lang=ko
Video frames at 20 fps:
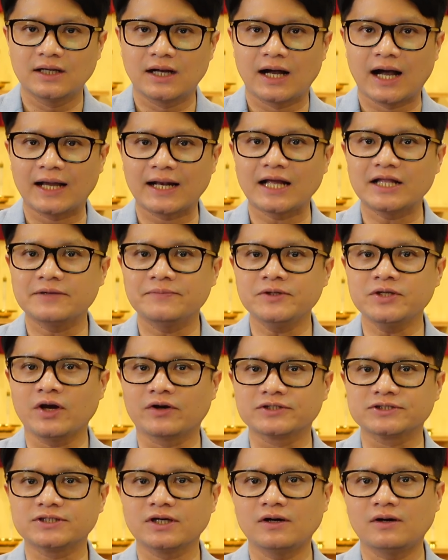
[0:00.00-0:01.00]
하나님은
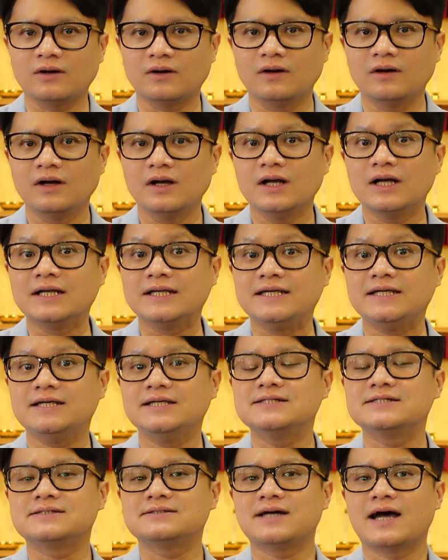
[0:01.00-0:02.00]
여기서 이
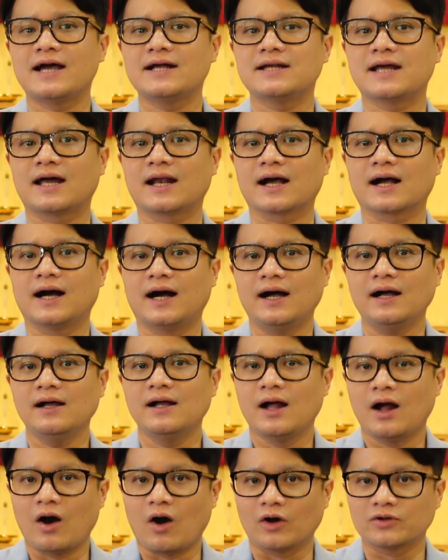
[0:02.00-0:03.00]
이스라엘 나라가
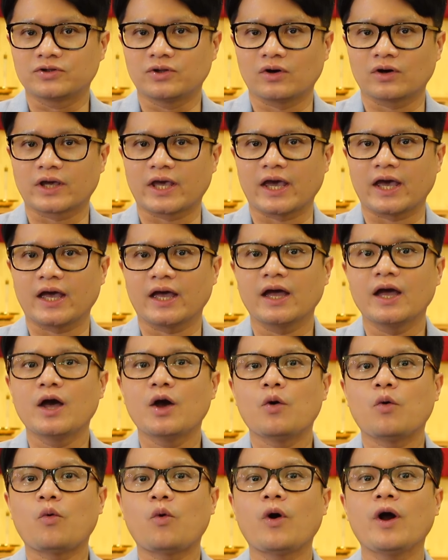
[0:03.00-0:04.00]

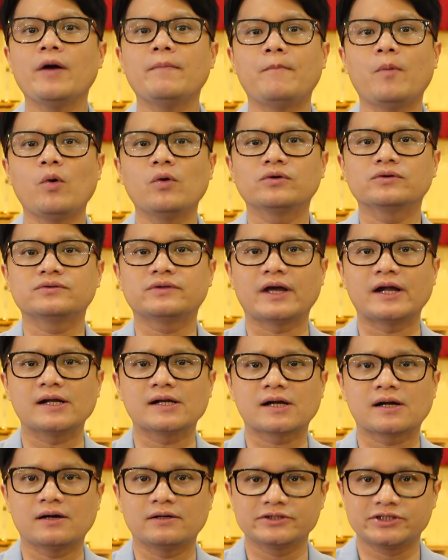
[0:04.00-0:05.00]
어떻게
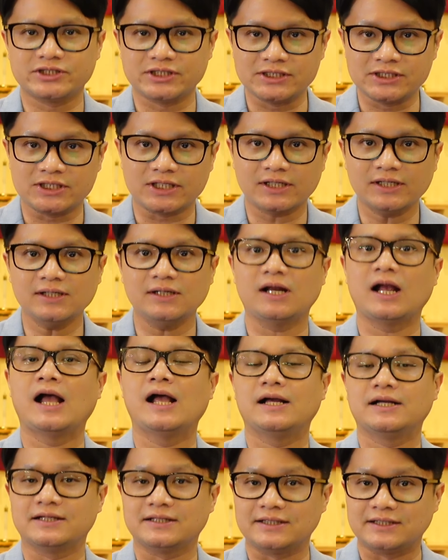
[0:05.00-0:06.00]
회복될
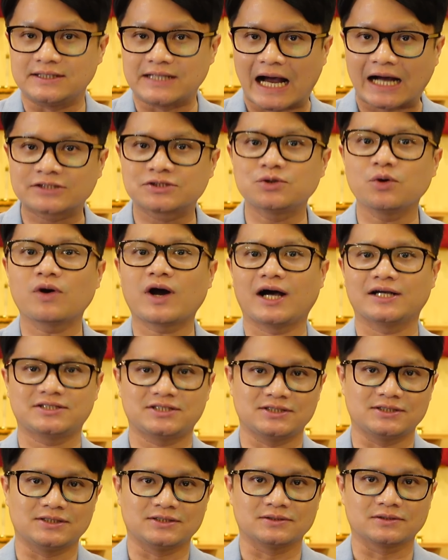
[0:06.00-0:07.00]
것인지를
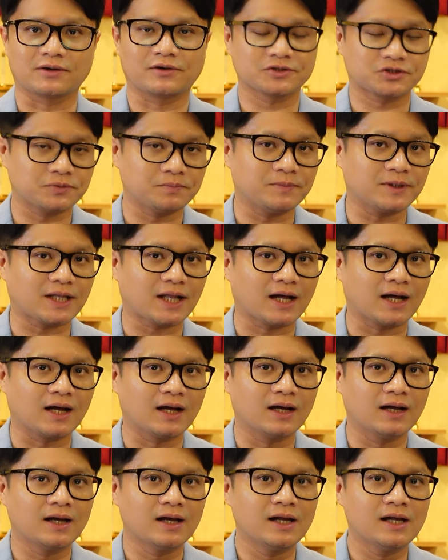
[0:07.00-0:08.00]
약속하시는 것입니다.
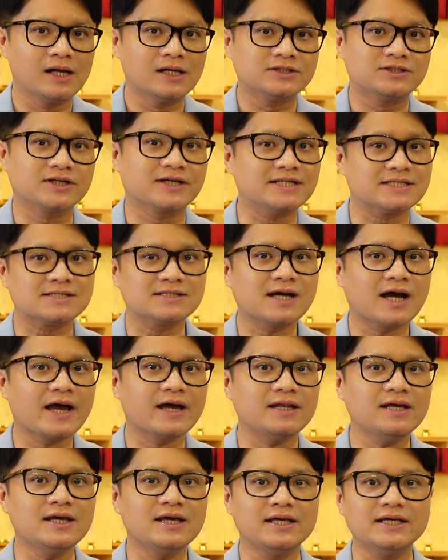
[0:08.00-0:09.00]
즉,
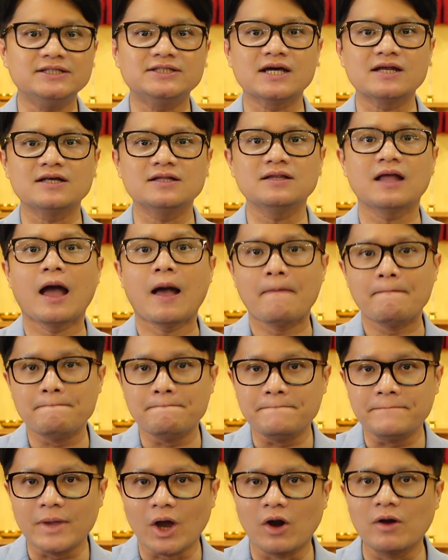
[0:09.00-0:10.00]
이스라엘이 이제는
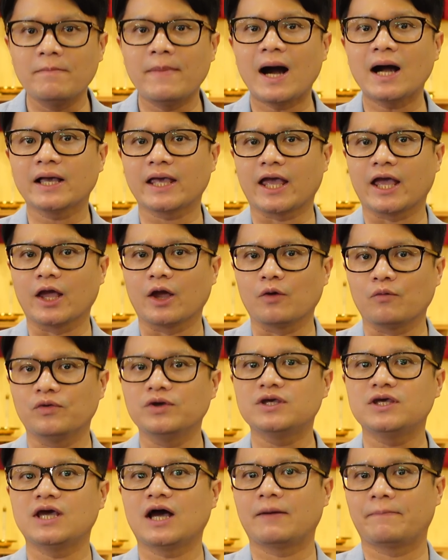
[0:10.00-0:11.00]
멸망의
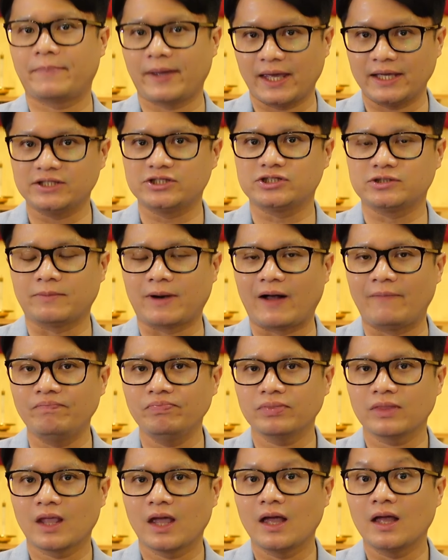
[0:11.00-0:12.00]
위기 앞에 있지만
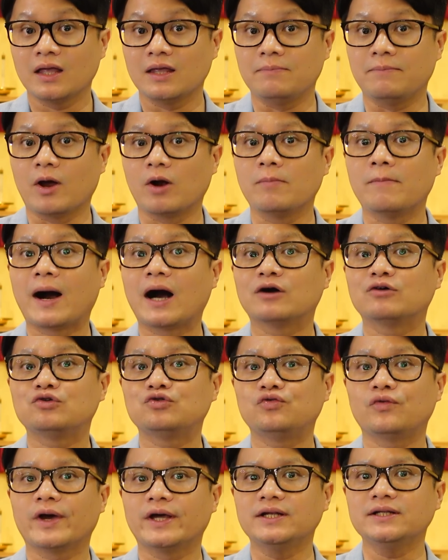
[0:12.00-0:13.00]
이 멸망
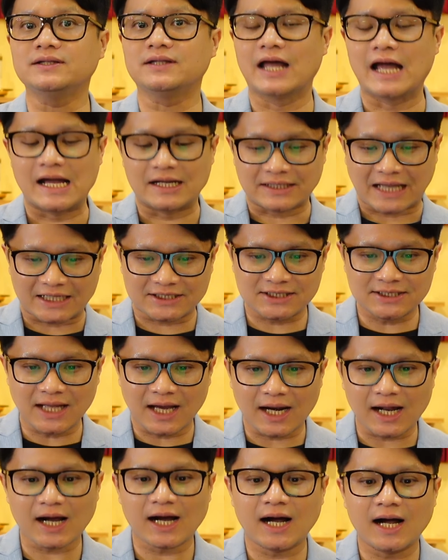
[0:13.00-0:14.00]
후에는 다시
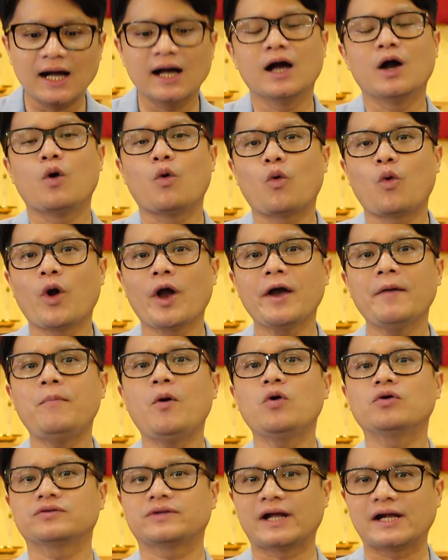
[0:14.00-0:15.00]
나라가
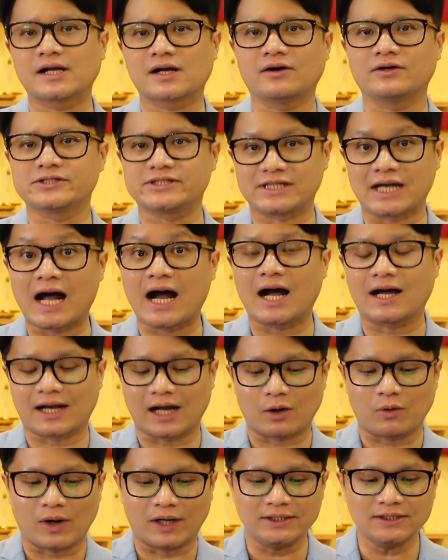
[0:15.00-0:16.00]
회복될 것이라
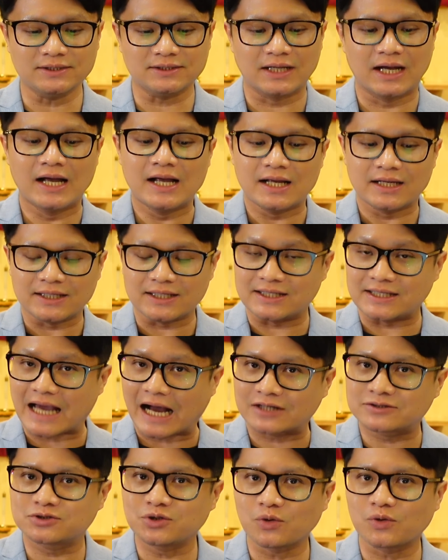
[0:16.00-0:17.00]
라고 하는 이
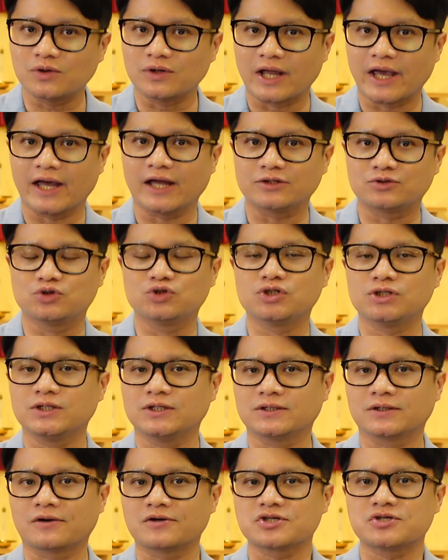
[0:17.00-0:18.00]
약속을 해
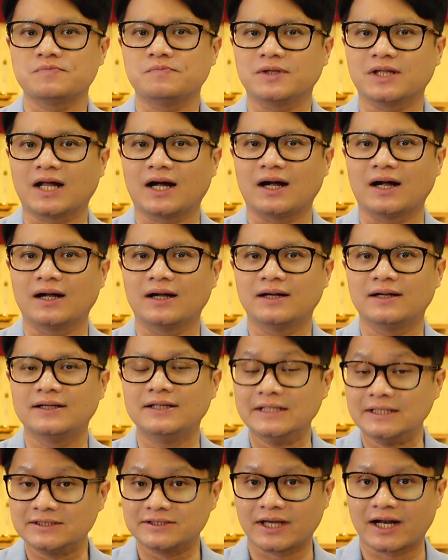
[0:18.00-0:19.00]
주시는 것입니다.
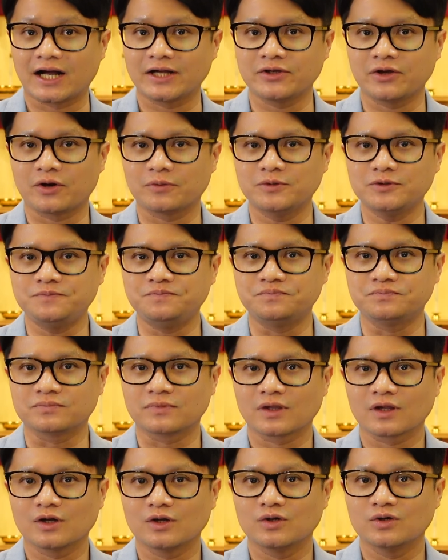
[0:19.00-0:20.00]
사랑하는 여러분,
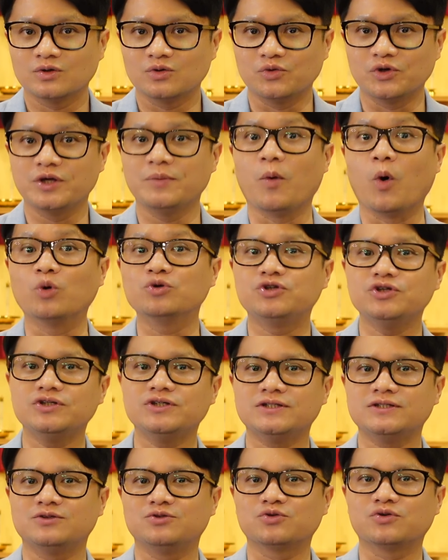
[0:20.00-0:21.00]
우리
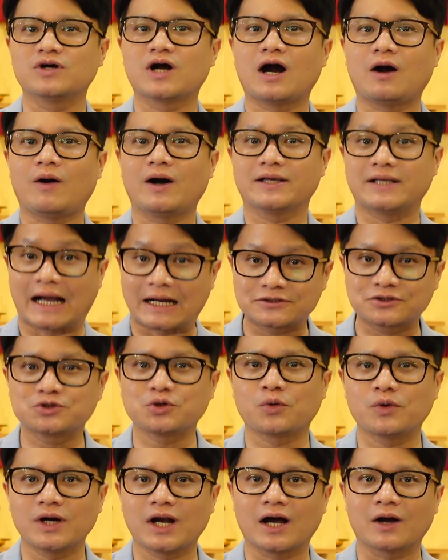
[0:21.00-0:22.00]
모두는 누군가와
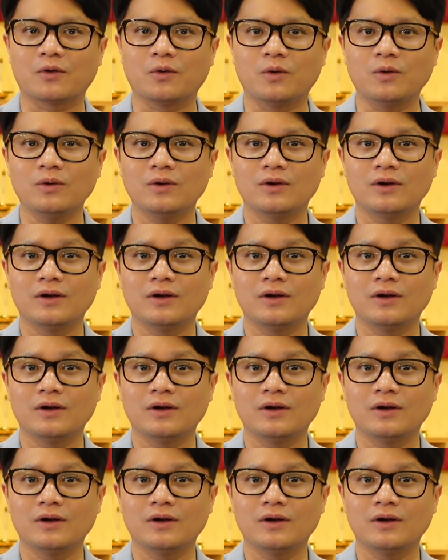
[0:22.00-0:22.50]
약속을 하고